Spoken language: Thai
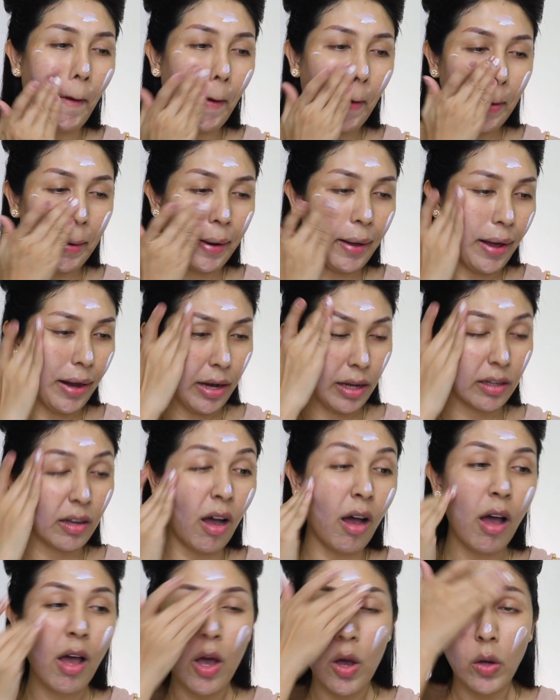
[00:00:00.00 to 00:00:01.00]
นนะคะแล้ว
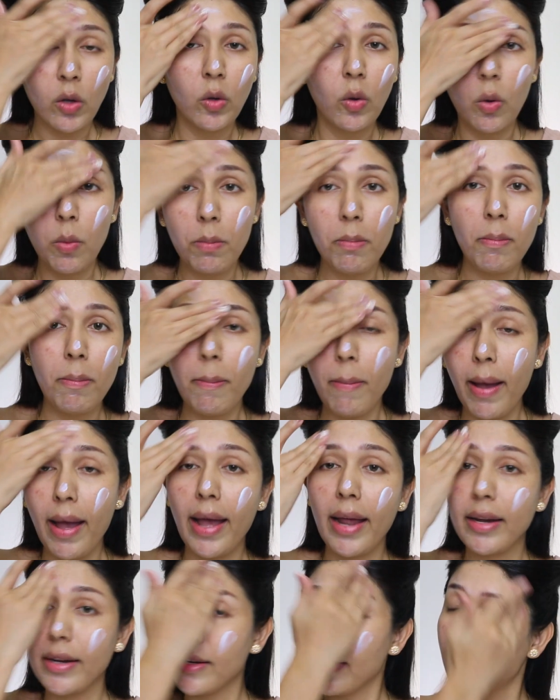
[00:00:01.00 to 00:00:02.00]
ก็คุม
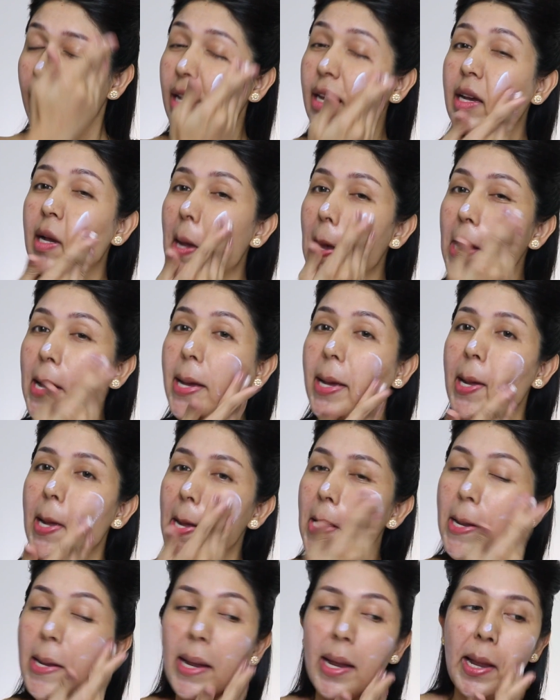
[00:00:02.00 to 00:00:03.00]
มันนะคะ
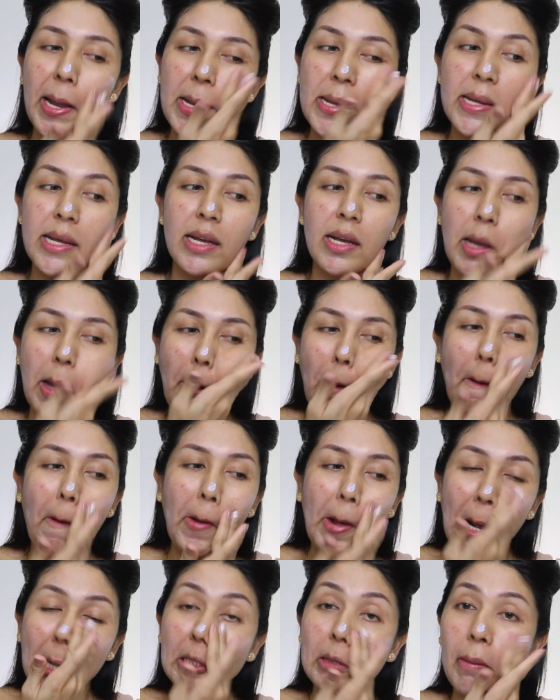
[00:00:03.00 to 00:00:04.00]

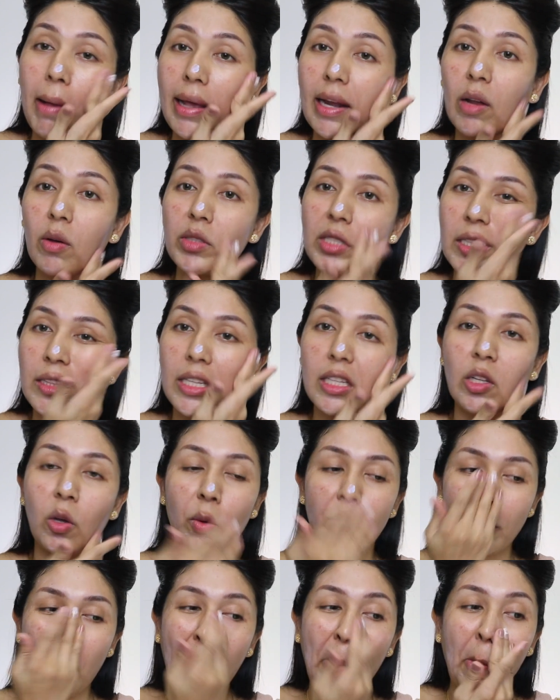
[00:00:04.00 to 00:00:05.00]
เครื่องสำอางเราก็จะติดท
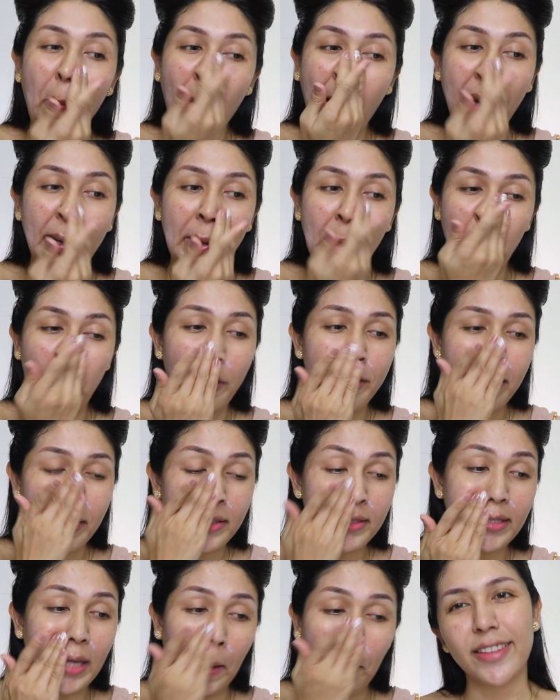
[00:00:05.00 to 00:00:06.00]
นทั้งวันด้วยนะ
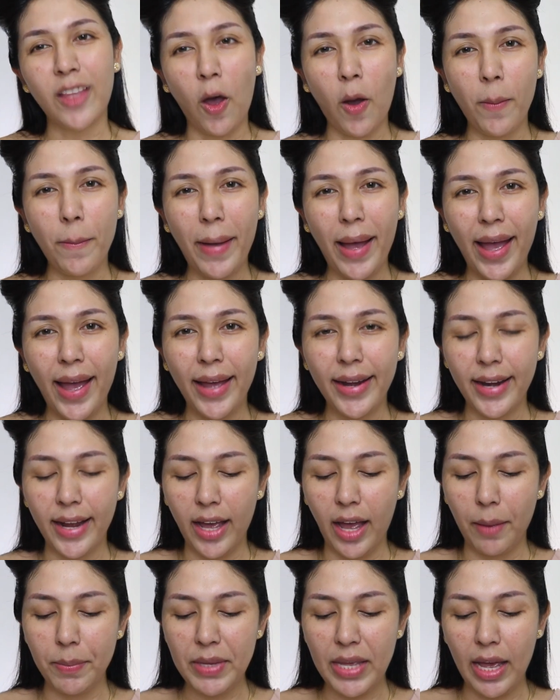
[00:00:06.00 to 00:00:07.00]
จ๊ะต่อมานะ
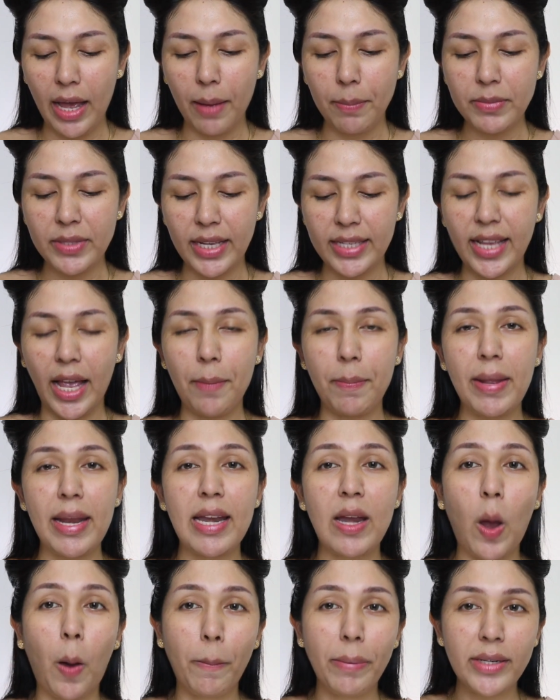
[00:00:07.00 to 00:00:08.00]
คะพี่อ้ำจะใช้เป็น
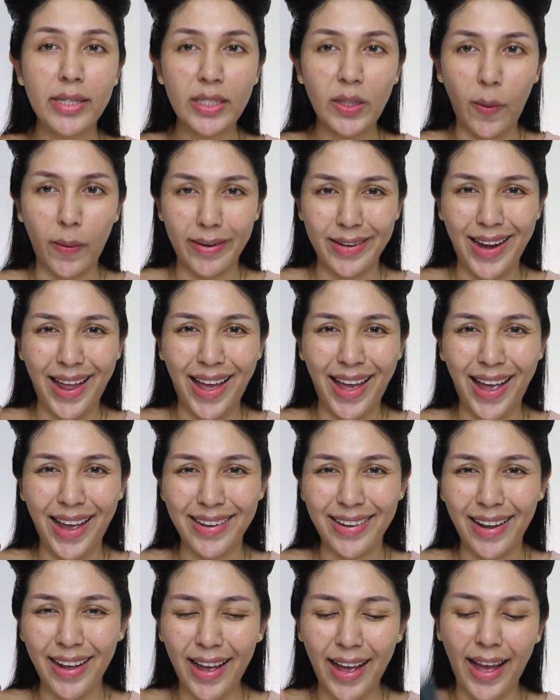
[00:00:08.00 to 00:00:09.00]
รองพื้นของนา
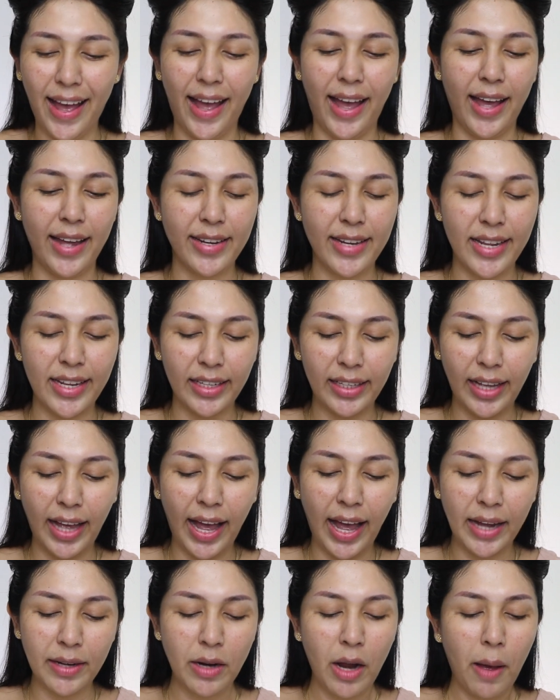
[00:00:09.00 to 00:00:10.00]
นะคะใน
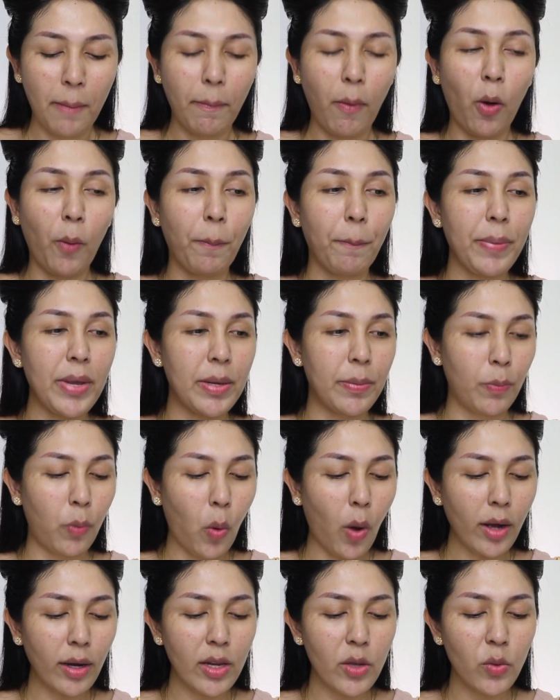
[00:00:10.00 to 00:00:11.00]
การปกปิดพ
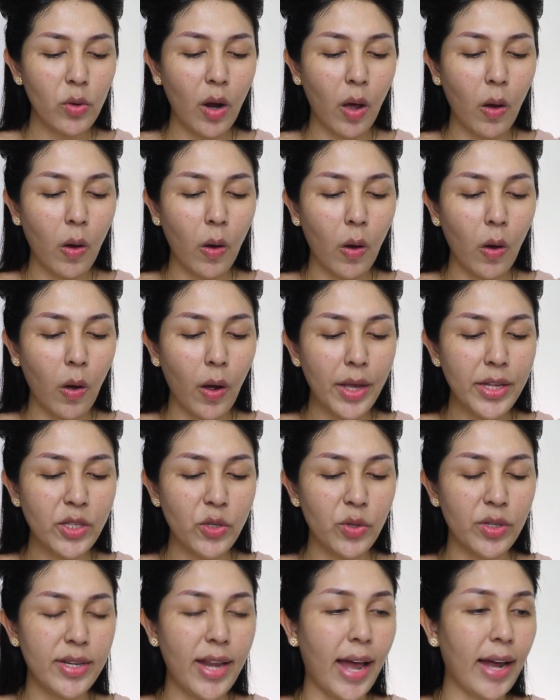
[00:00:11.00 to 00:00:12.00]
วกริ้วรอย
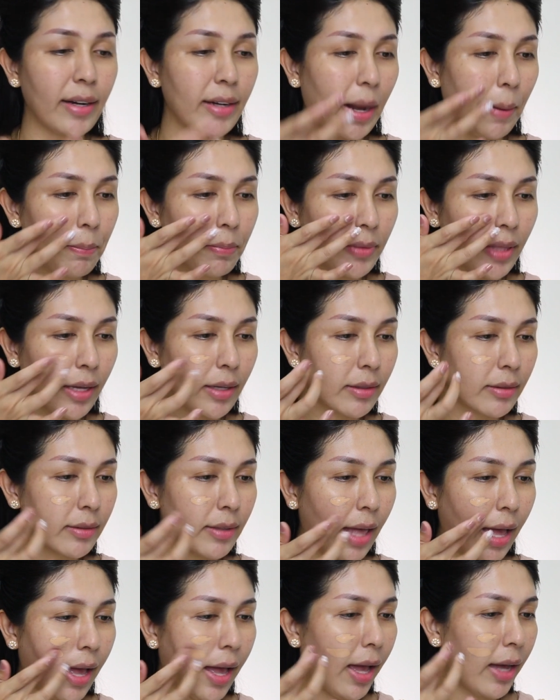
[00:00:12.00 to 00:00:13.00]
จุดด่างดำ
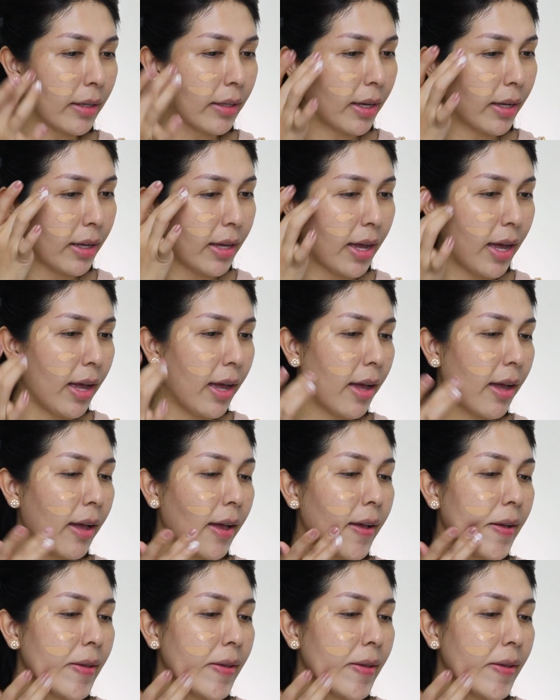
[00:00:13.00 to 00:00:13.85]
ต่างๆนะคะ